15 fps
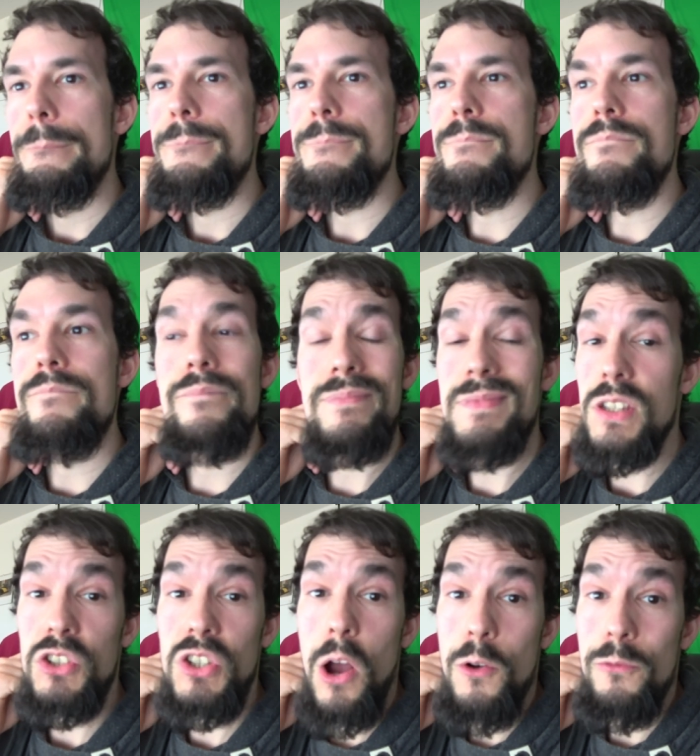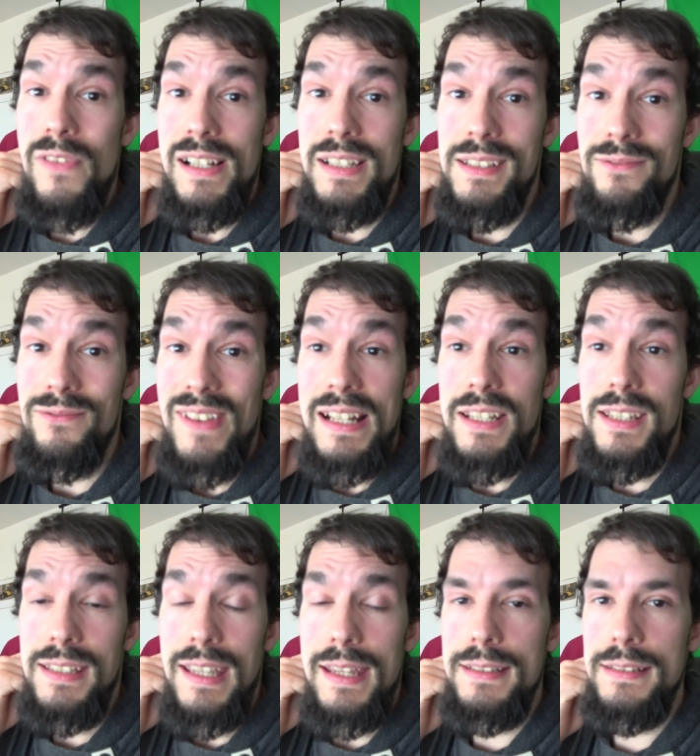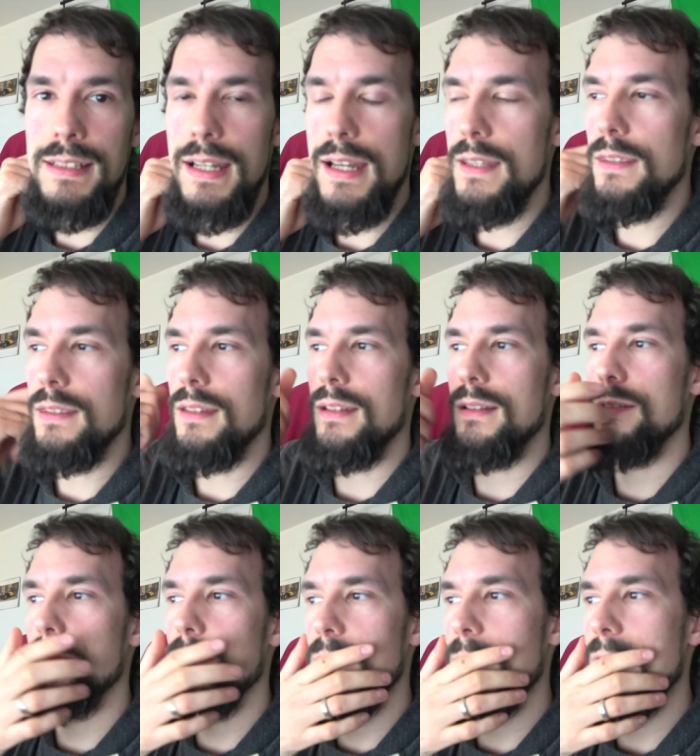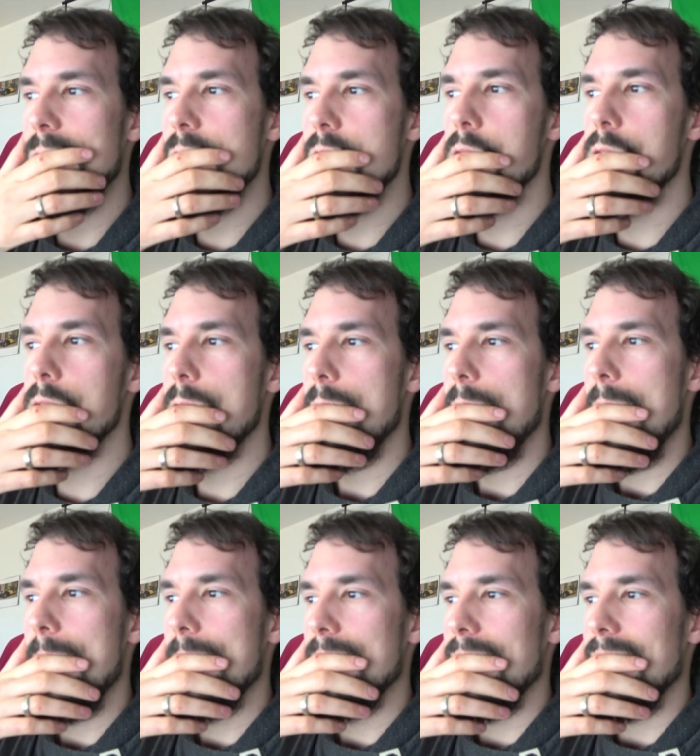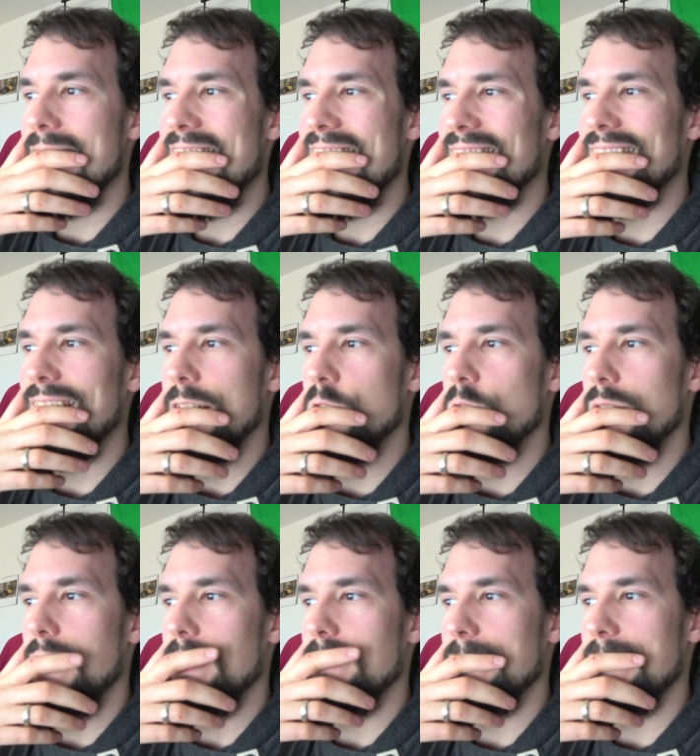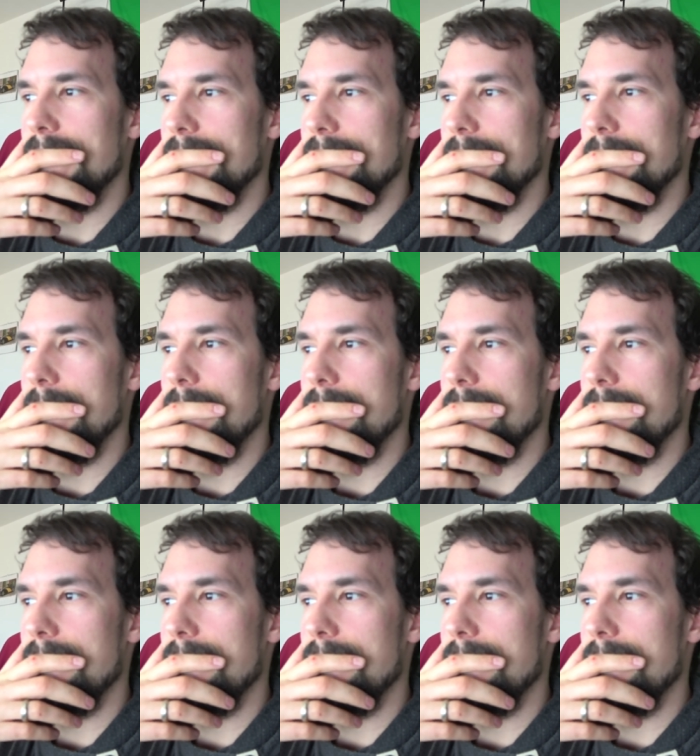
Hm, schauen, welch, welche ich retten kann. Also muss ich mal gucken. Ah, da ist schon eine, die geht nicht.